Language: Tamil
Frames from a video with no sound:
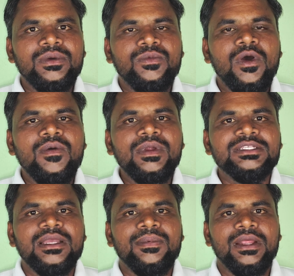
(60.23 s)
வந்து
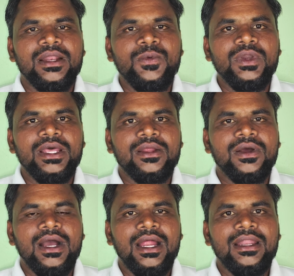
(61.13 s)
ஓவல் ஷேப்பில் ரவுண்டாக
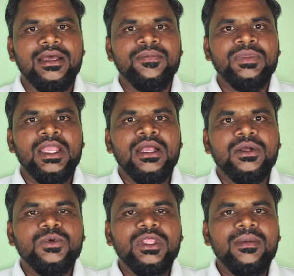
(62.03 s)
இருக்கும் ஆனால்
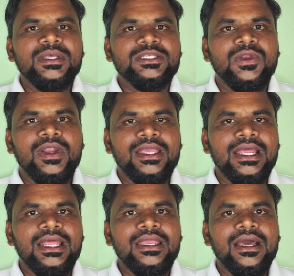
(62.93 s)
குதிரை மசாலோட
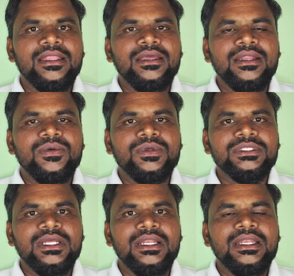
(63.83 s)
இலை அது
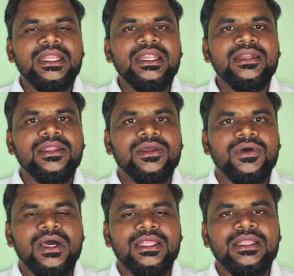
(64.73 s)
கொஞ்சம் நீண்டு
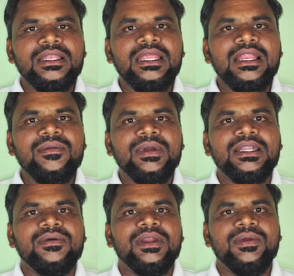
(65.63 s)
இருக்கும் அதாவது
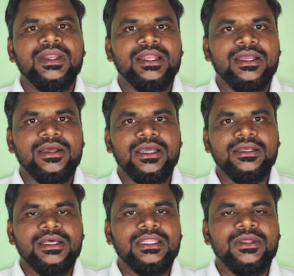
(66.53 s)
நீள்வட்ட வடிவில் இருக்குங்க
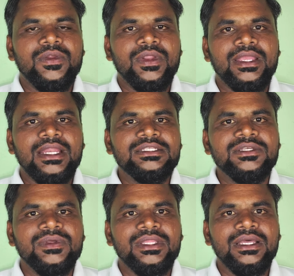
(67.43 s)
அந்த
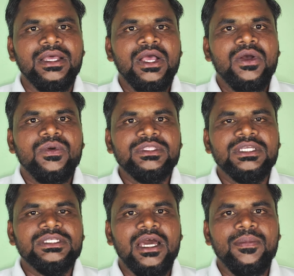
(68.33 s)
எட்ஜு வந்து
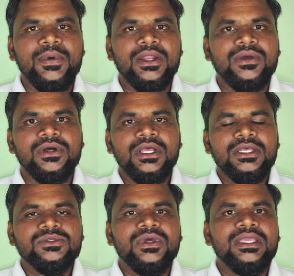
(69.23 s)
கொஞ்சம் ஷார்ப்பாக இருக்கும்
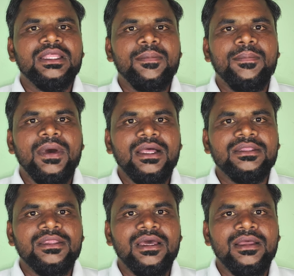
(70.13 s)
ஸோ இதை
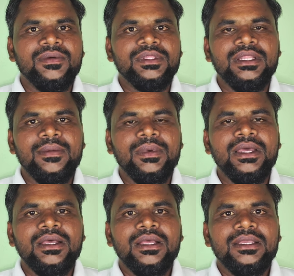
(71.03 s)
பார்த்து தான் வந்து நம்ம